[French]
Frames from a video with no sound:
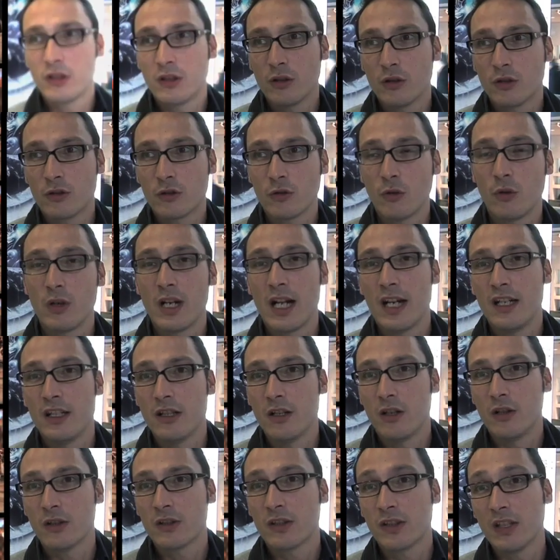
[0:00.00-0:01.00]
qui sont
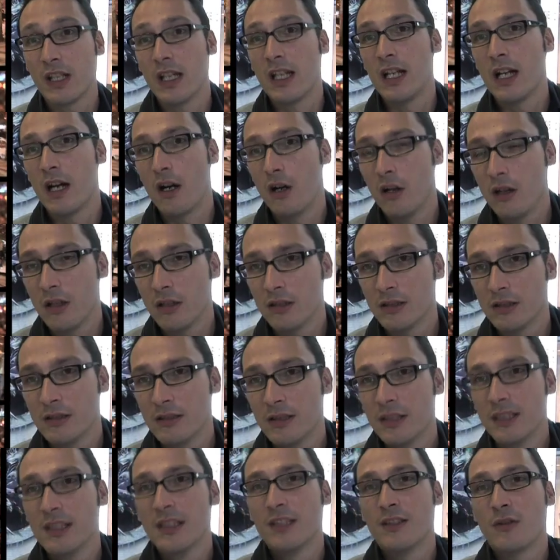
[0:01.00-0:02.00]
l'Alliance et la Horde.
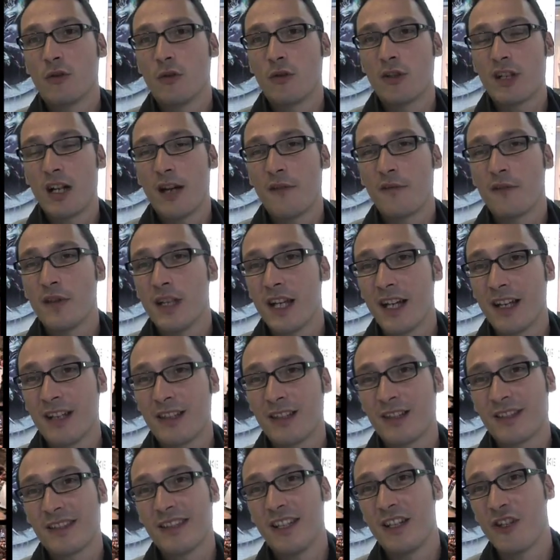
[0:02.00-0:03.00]
Donc la FNAC,
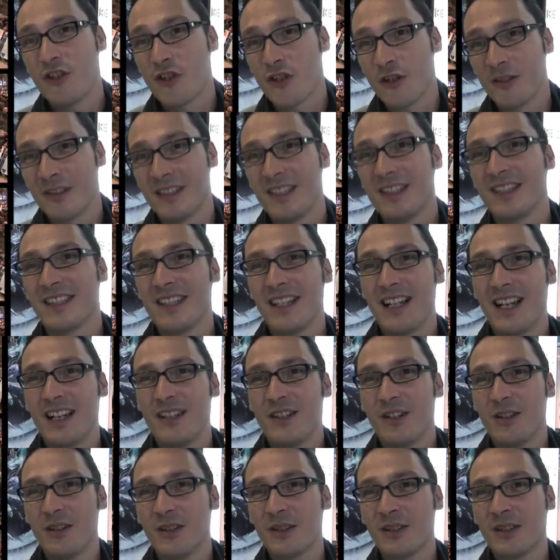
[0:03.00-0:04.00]
c'est les gentils, c'est
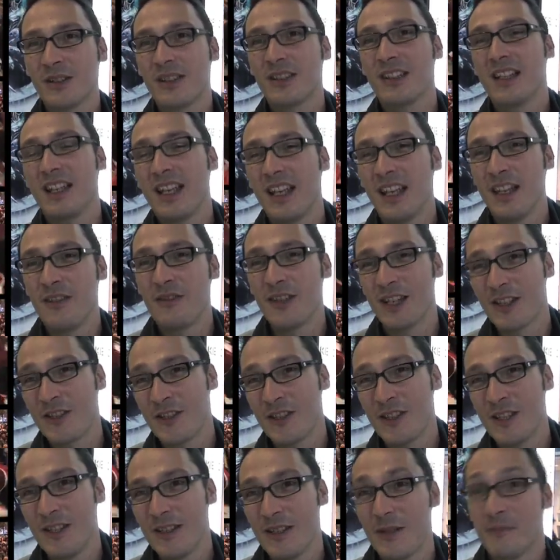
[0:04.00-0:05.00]
l'Alliance. Et
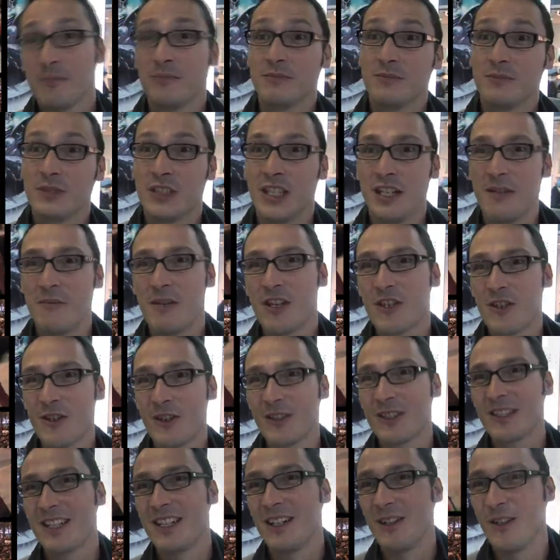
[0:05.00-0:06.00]
Virgin, c'est les
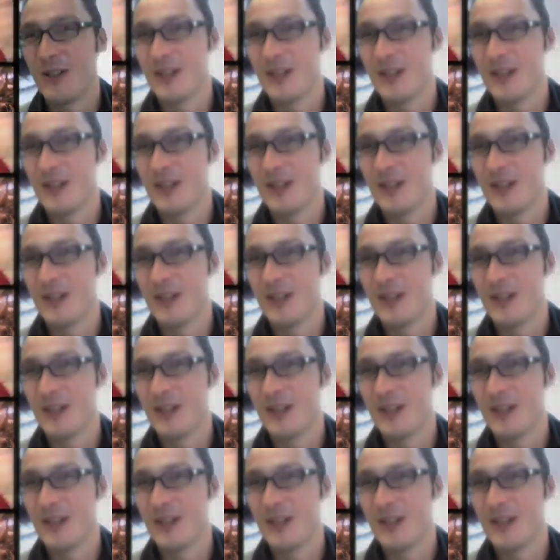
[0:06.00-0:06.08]
méchants, c'est la